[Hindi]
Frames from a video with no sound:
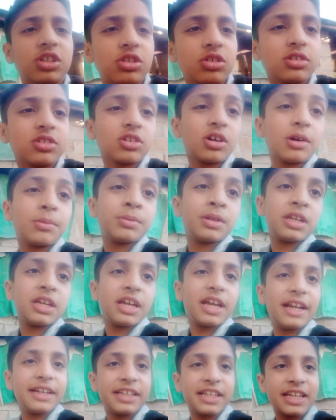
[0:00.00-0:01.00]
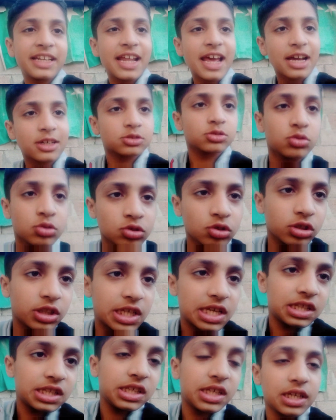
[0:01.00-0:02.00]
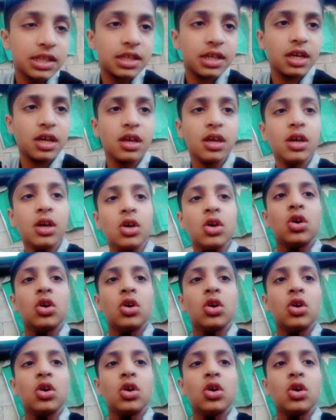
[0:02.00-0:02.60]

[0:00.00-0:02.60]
रही थी तो हमने एटीन एप्स उनको दे दिए थे